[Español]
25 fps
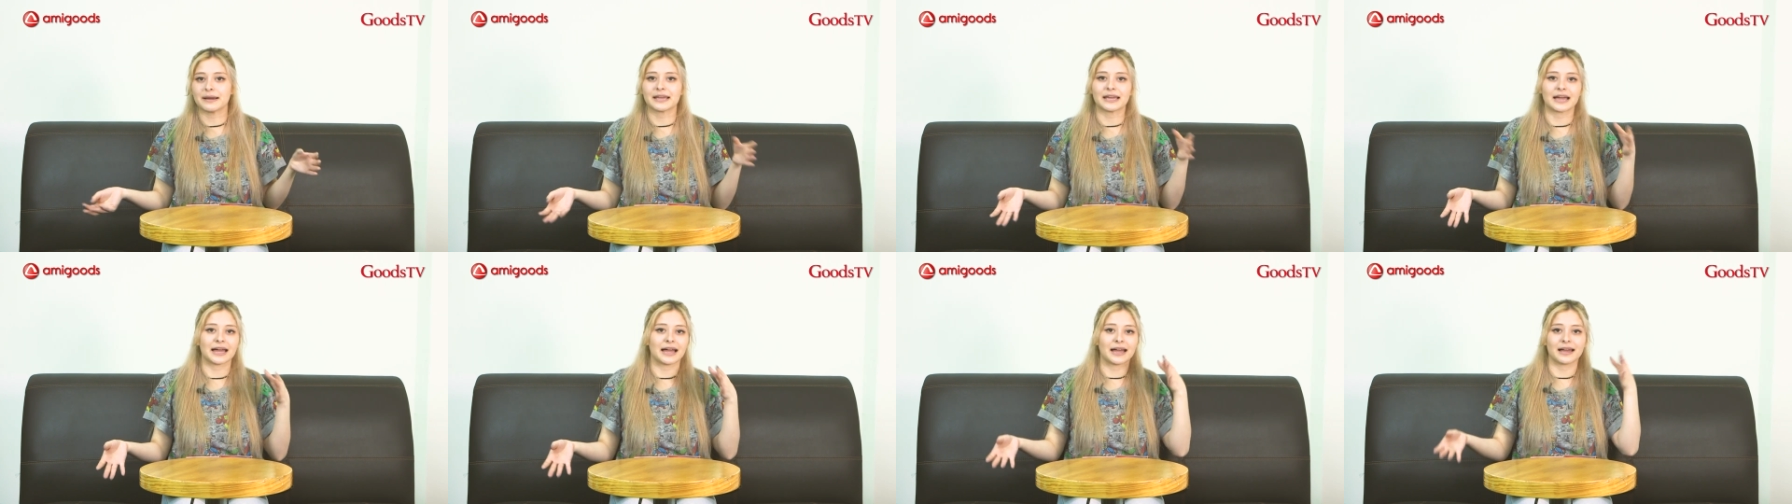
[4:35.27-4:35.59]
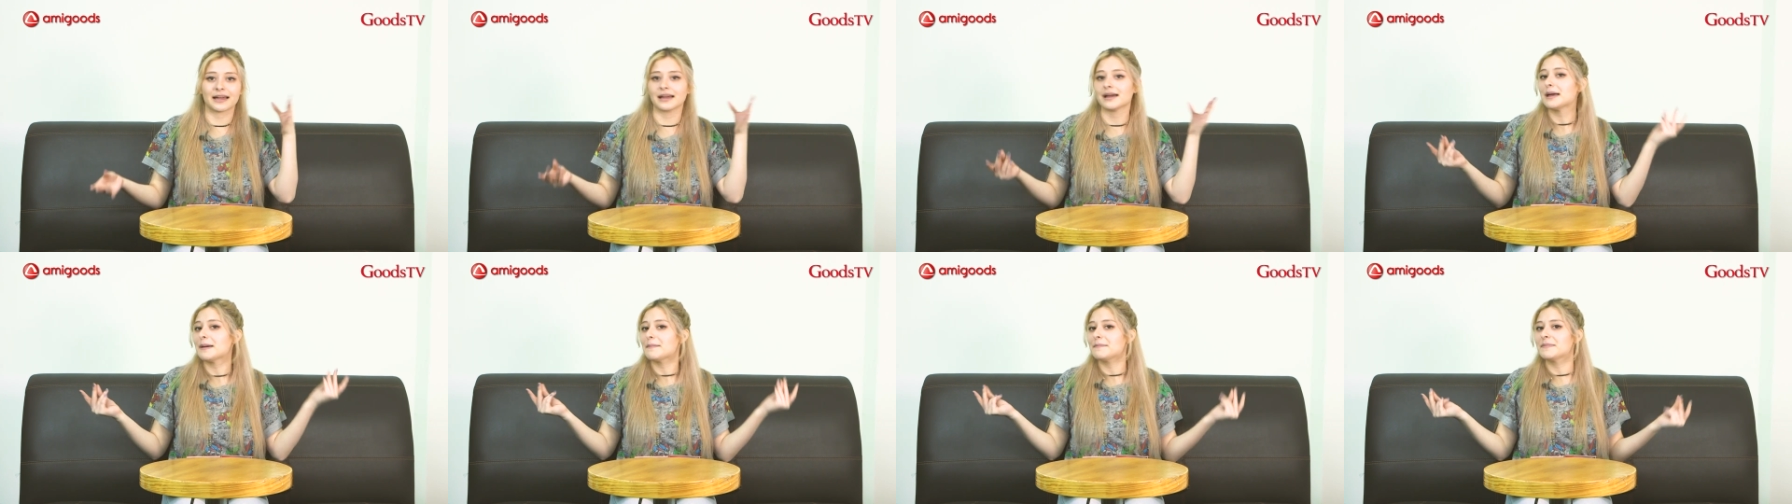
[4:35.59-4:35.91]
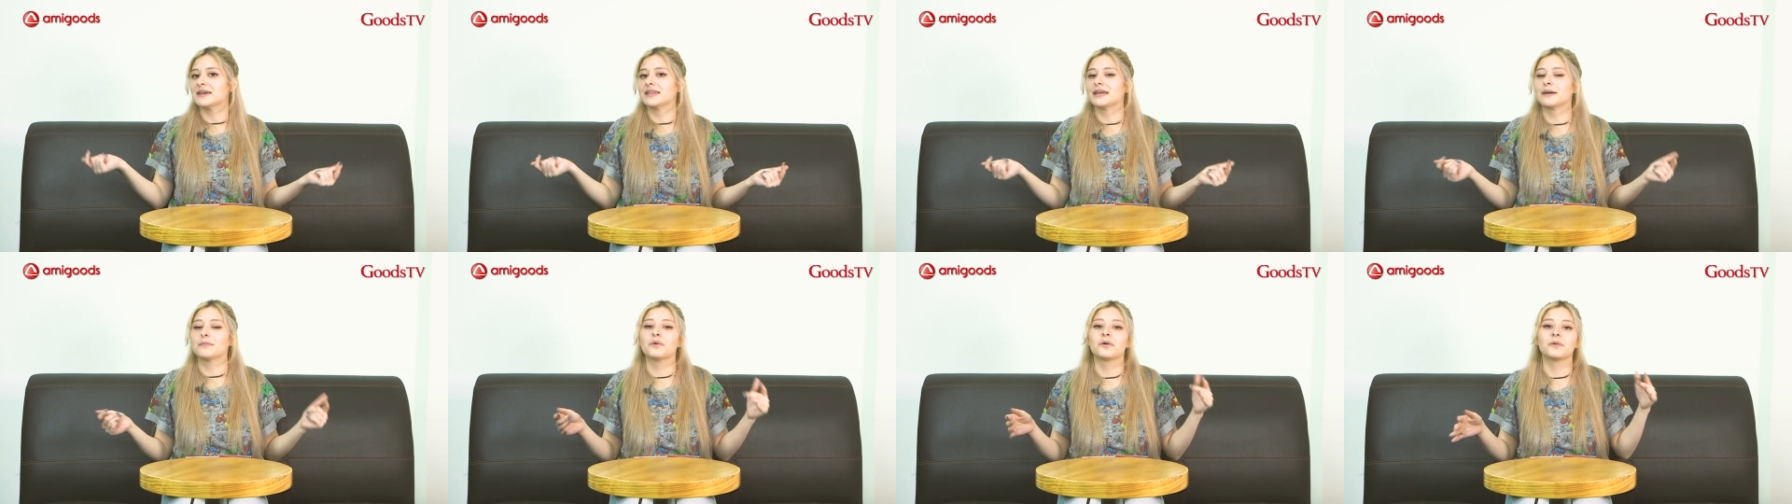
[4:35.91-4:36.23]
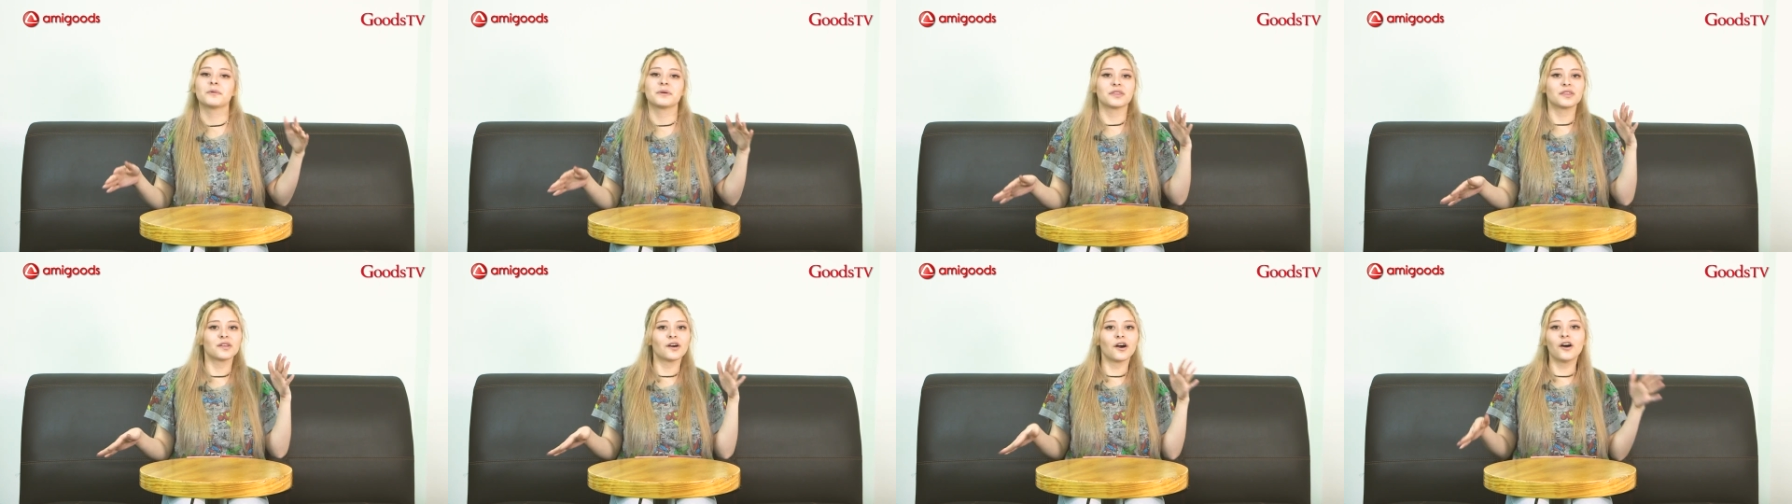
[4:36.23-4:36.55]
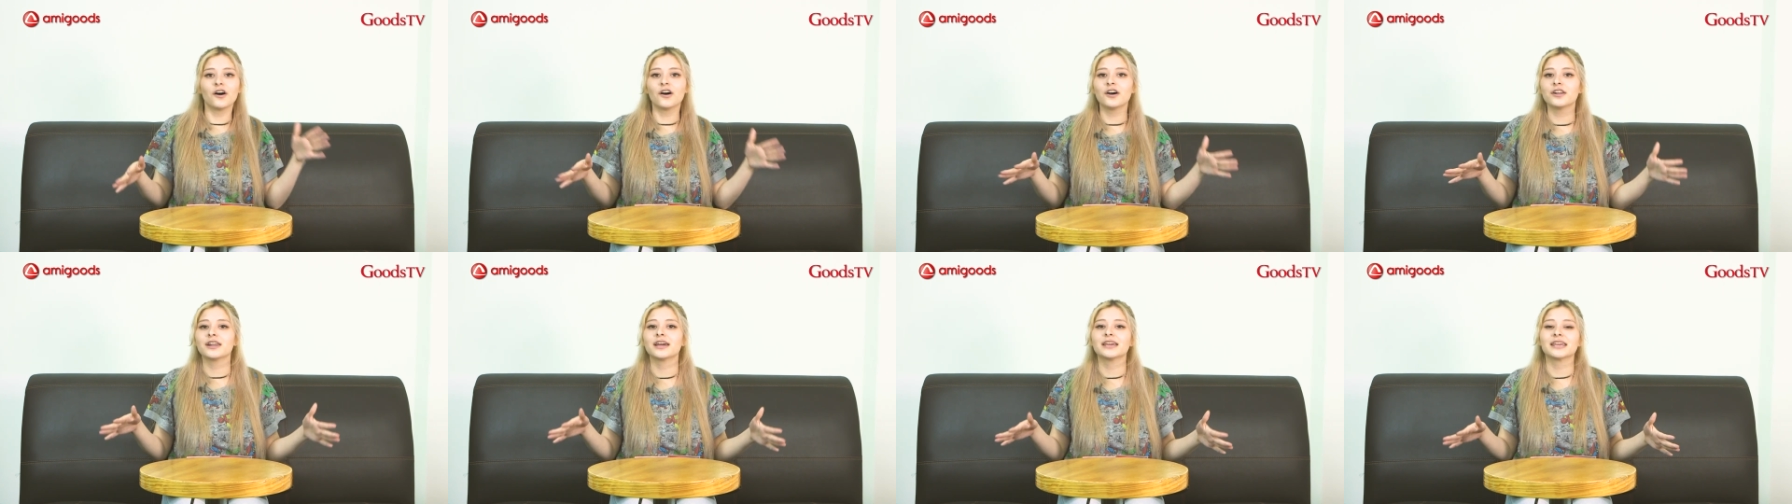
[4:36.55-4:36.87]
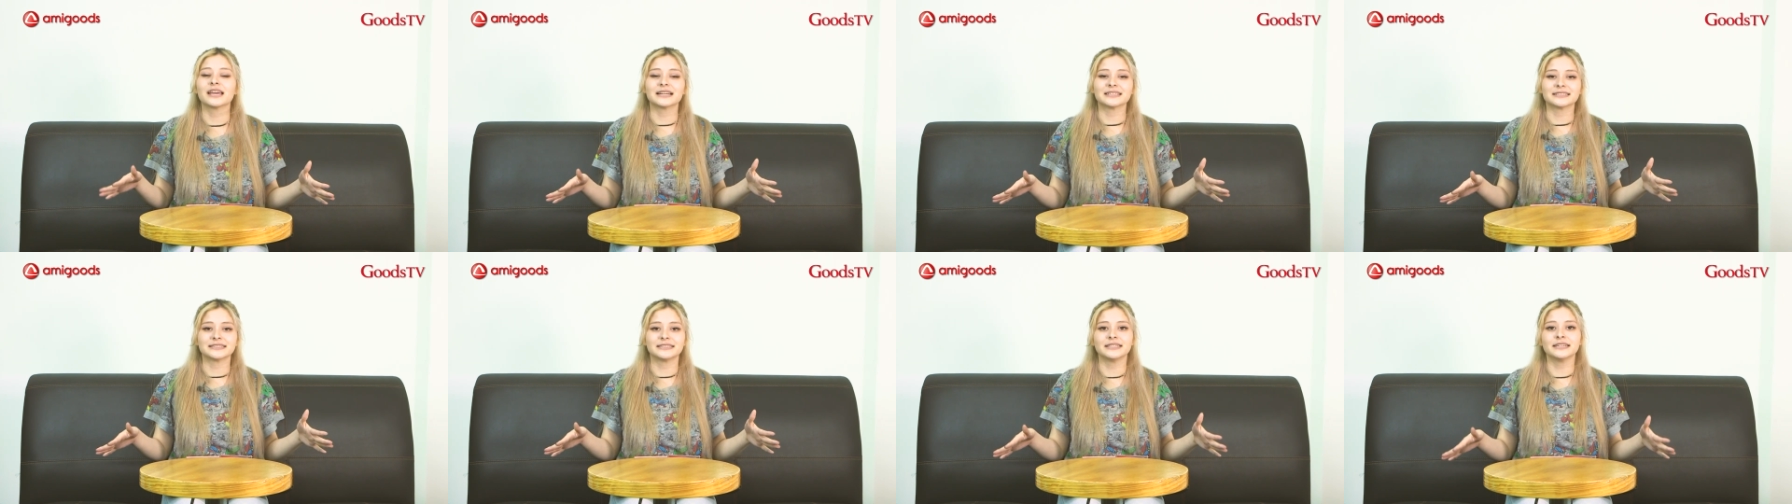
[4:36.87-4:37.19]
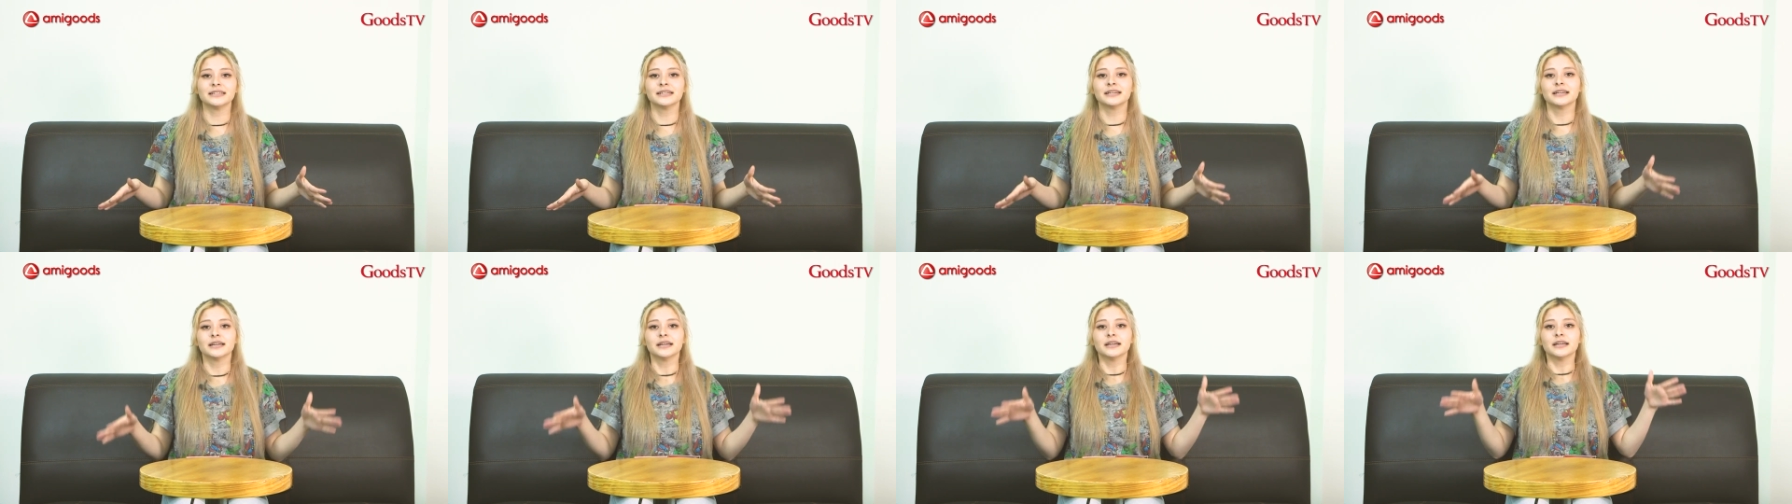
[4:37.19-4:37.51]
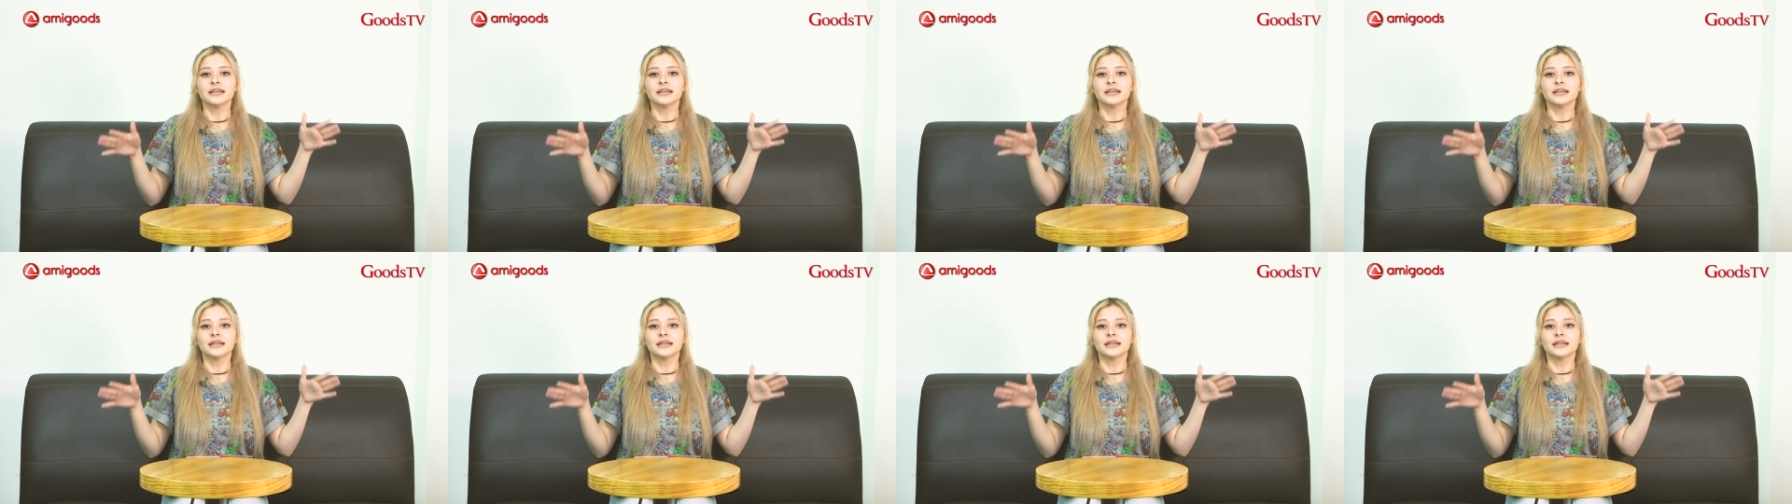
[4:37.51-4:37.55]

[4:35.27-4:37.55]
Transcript: acá media movidona y así